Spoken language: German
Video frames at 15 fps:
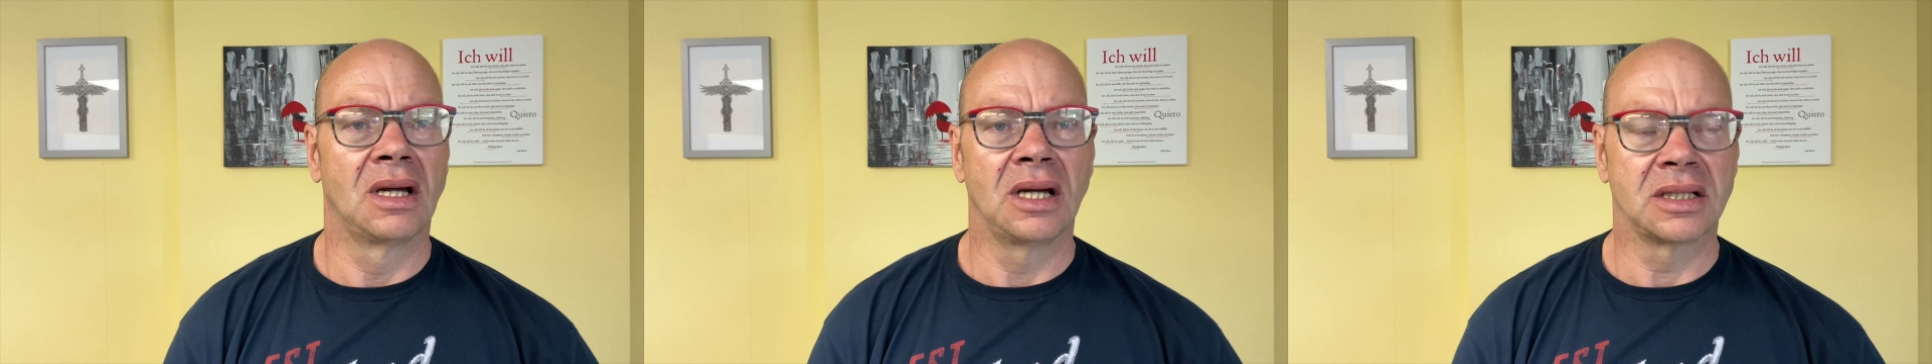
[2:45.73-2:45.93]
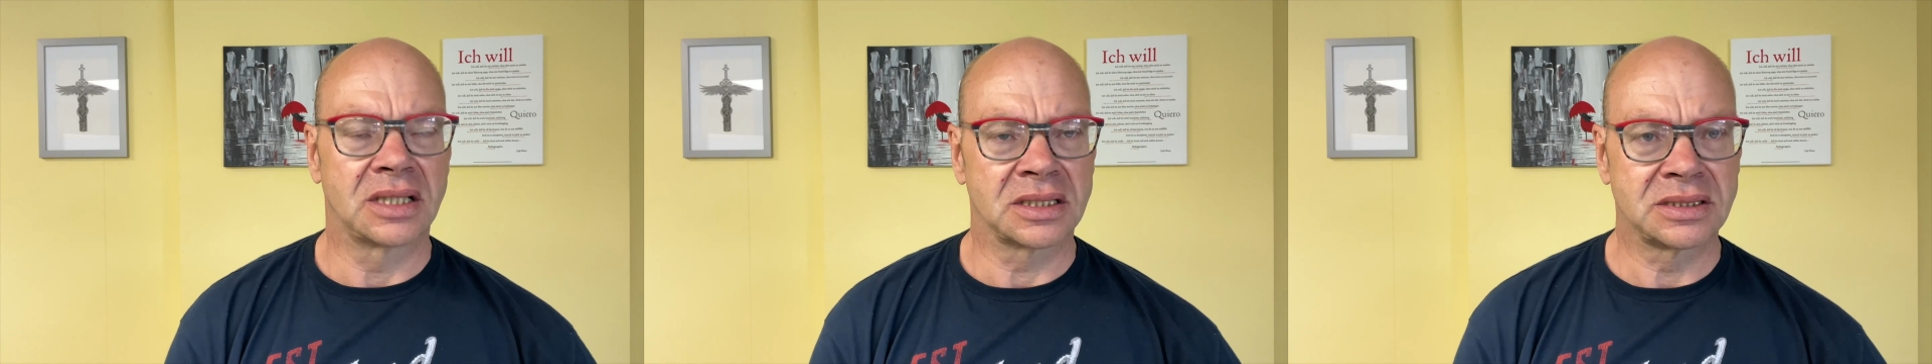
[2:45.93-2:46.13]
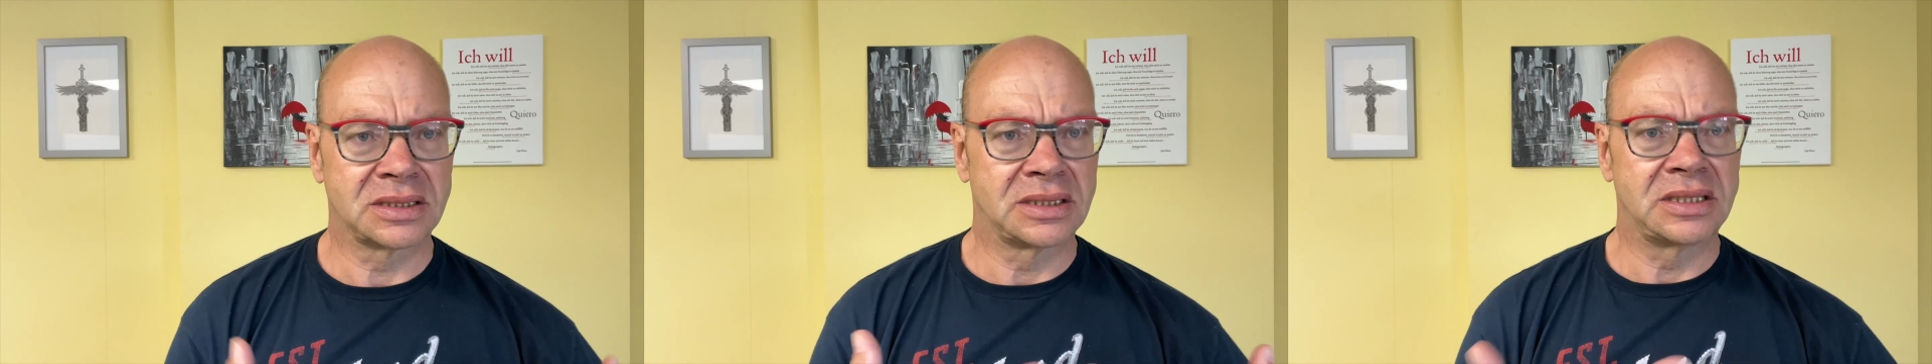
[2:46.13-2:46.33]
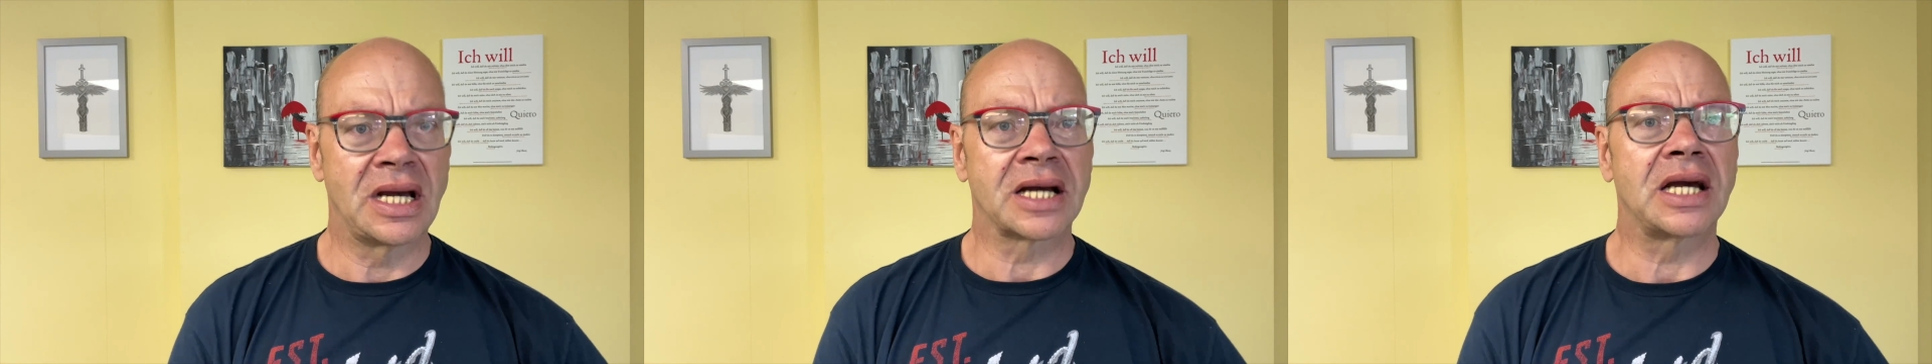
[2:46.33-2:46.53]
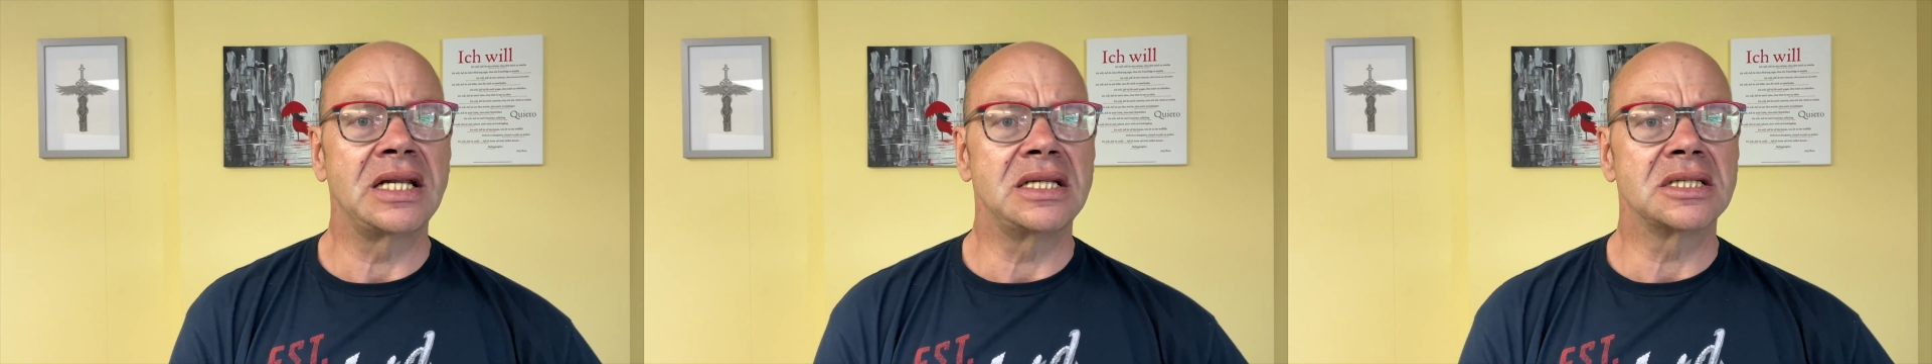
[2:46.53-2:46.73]
Das, die
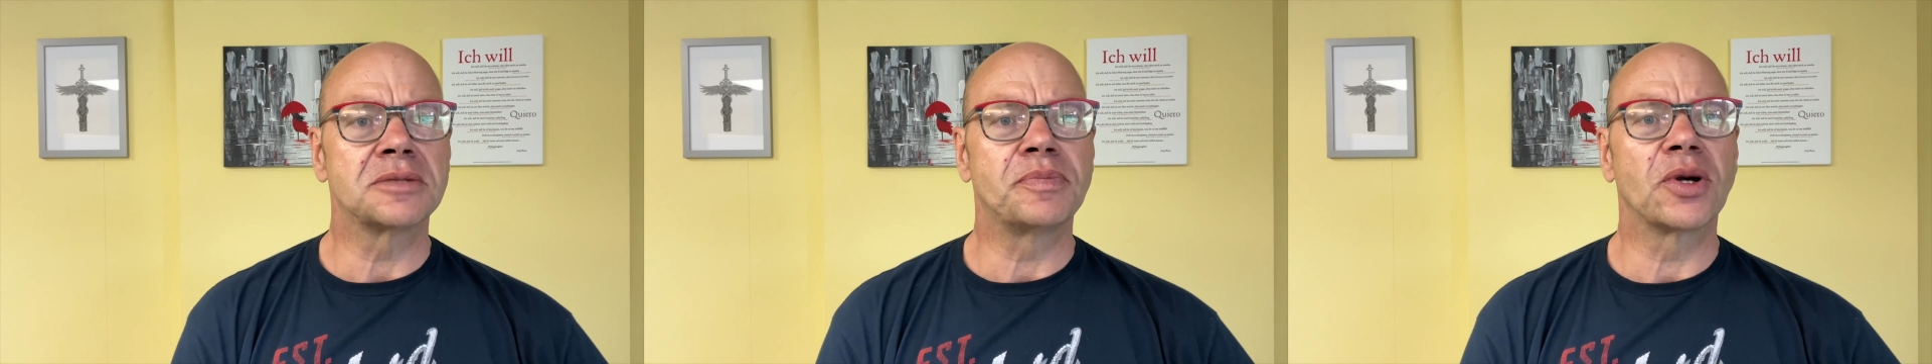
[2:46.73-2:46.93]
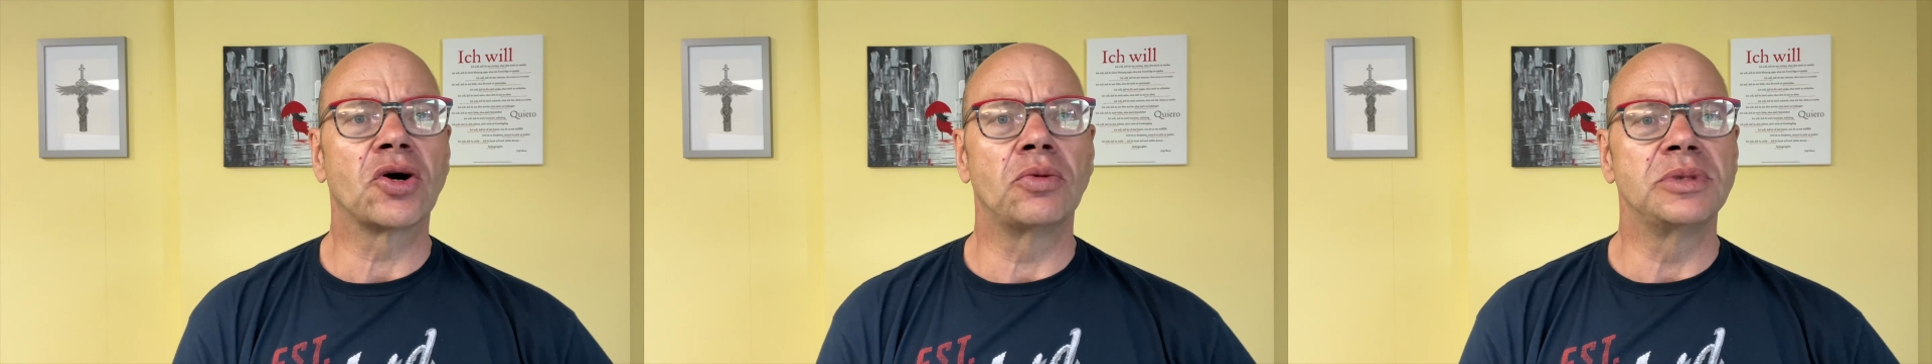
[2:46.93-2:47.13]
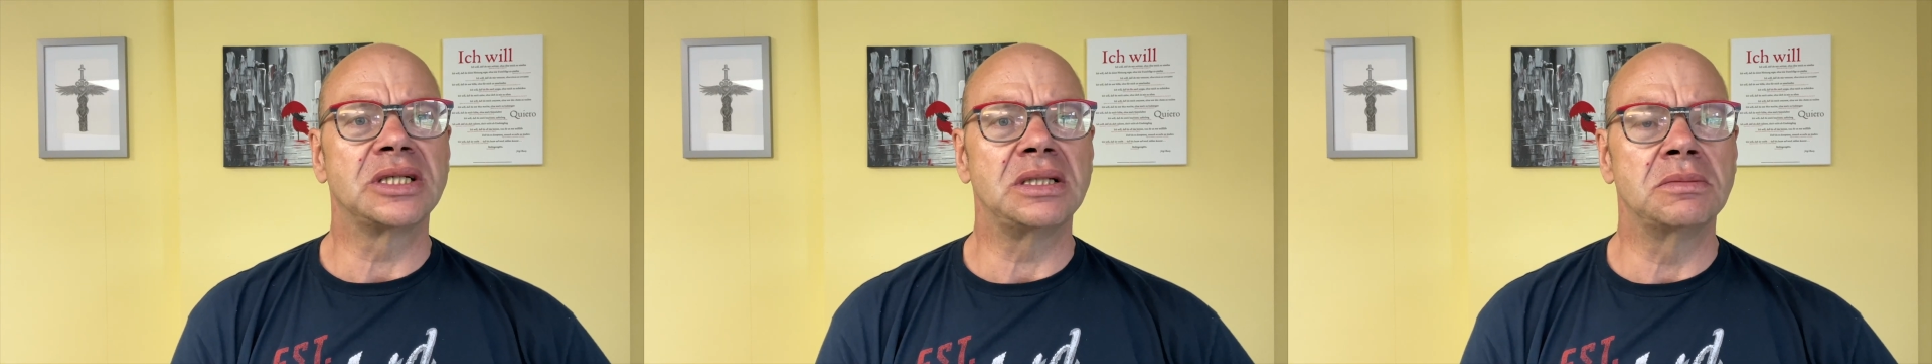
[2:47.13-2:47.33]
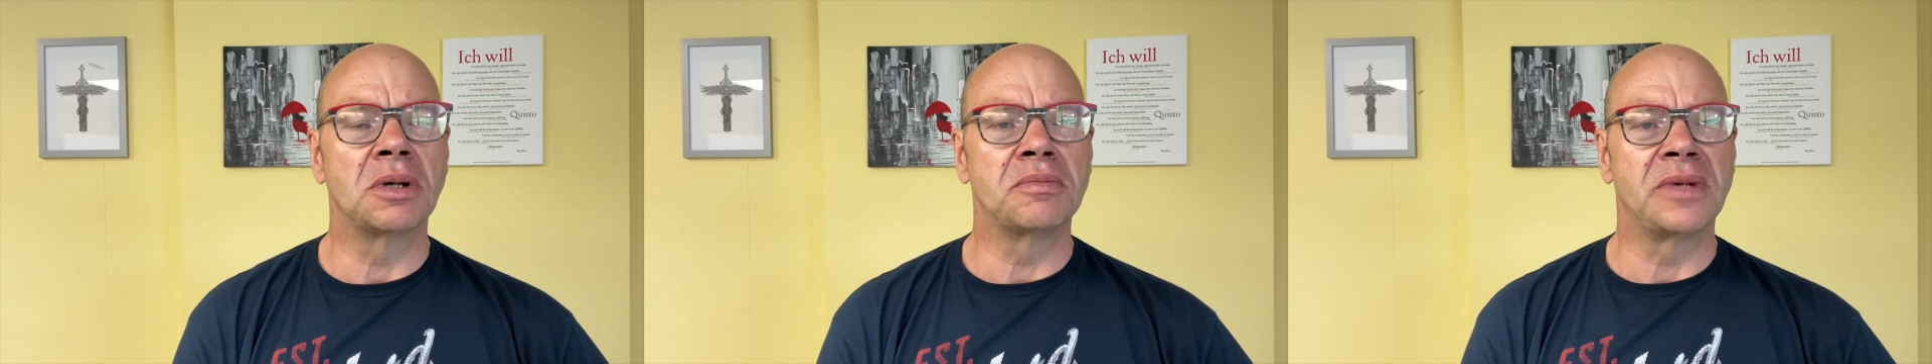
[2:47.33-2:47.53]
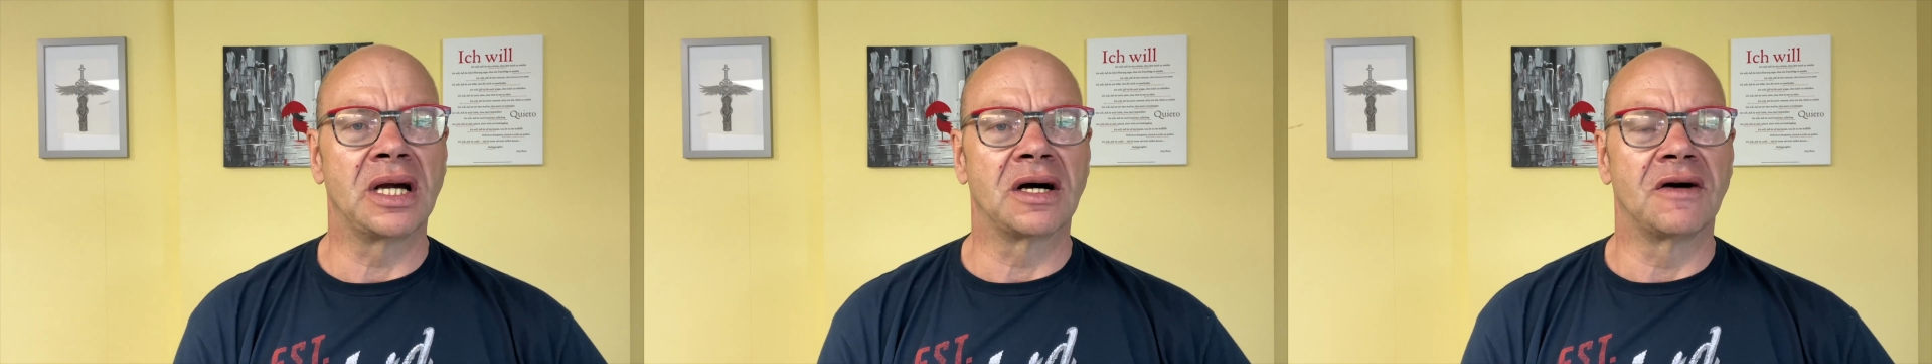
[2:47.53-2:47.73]
Erkenntnis bekomme ich immer
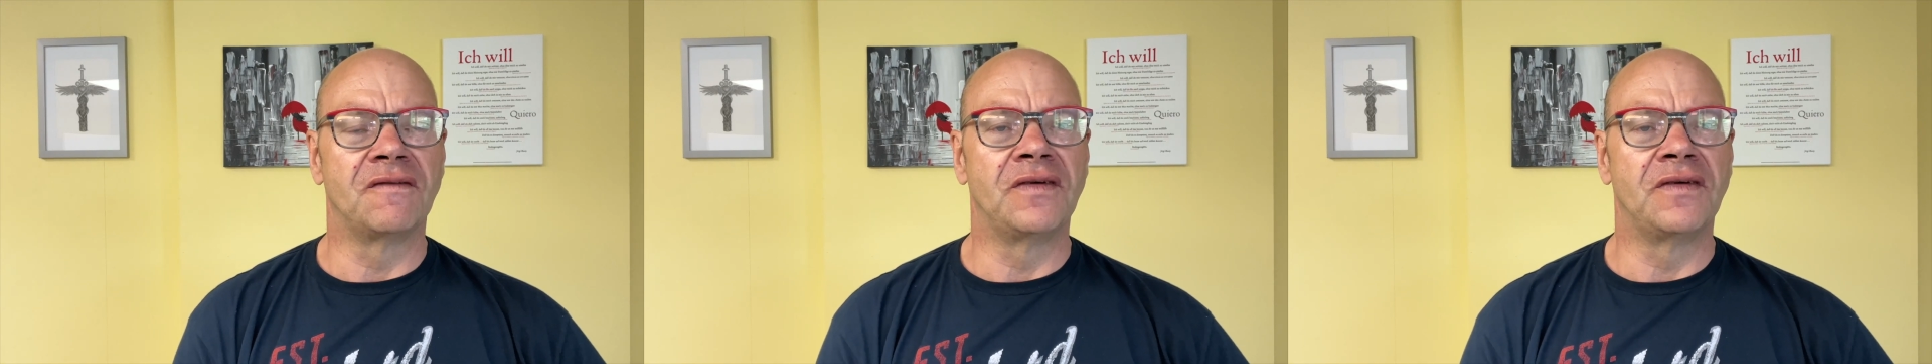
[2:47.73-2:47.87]
mehr.